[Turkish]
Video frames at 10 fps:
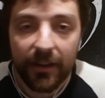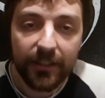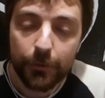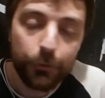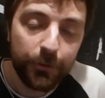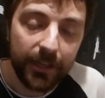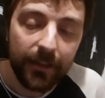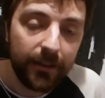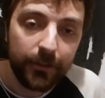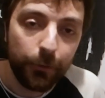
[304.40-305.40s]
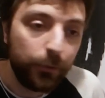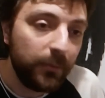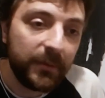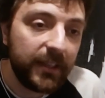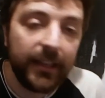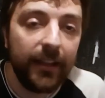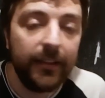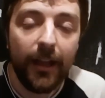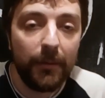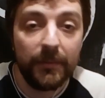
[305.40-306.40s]
aile, Suriyeli aile gördüm ama ne, hani,
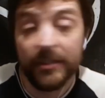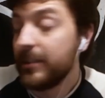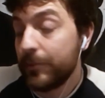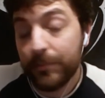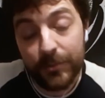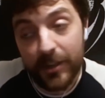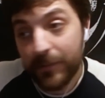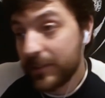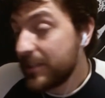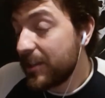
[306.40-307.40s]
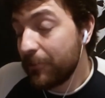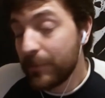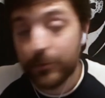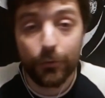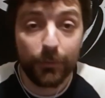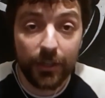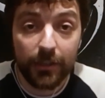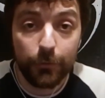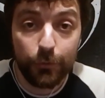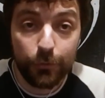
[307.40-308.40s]
ne yapabilirsiniz? Kafanızı çevirmek zorunda
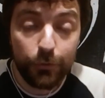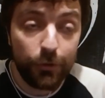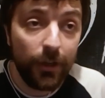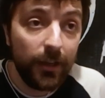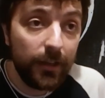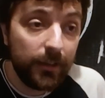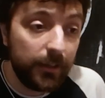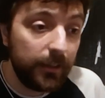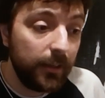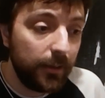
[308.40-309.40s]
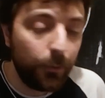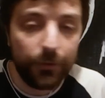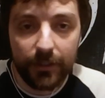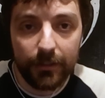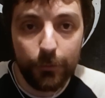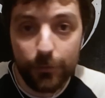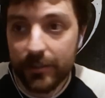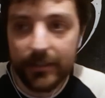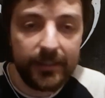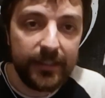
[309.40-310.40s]
kalıyorsunuz. hani onların da
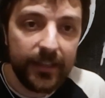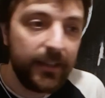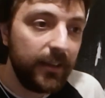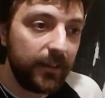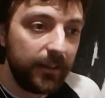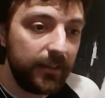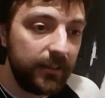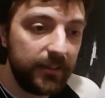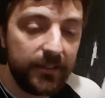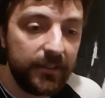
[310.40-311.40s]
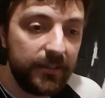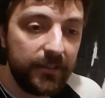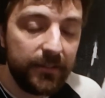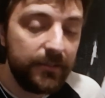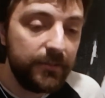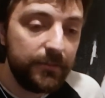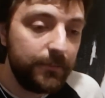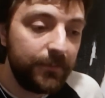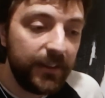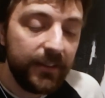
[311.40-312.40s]
üzülseniz de e, e,
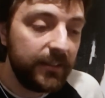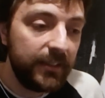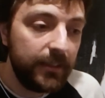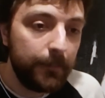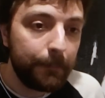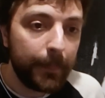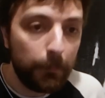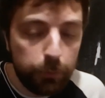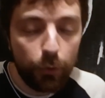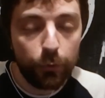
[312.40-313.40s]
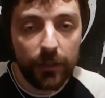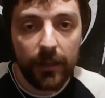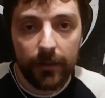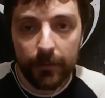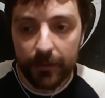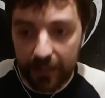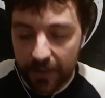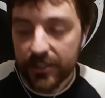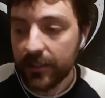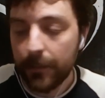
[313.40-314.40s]
ve hani bu konuda
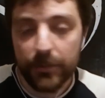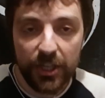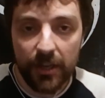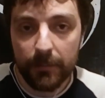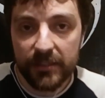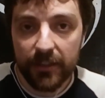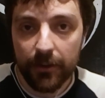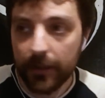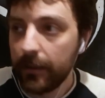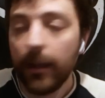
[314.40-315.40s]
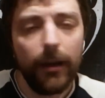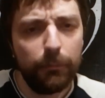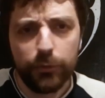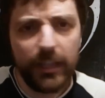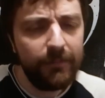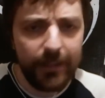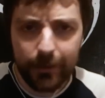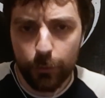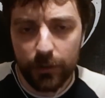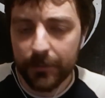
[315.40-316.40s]
gerçekten bir şey yapması gereken bu
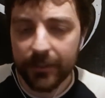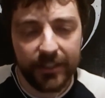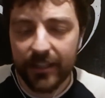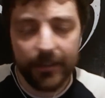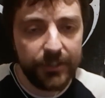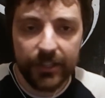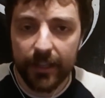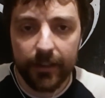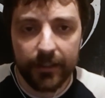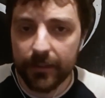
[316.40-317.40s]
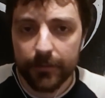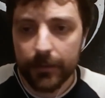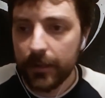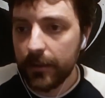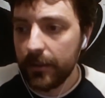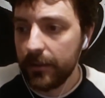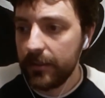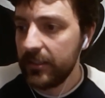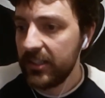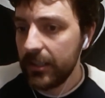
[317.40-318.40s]
devlet de olabilir ya da işte hani e,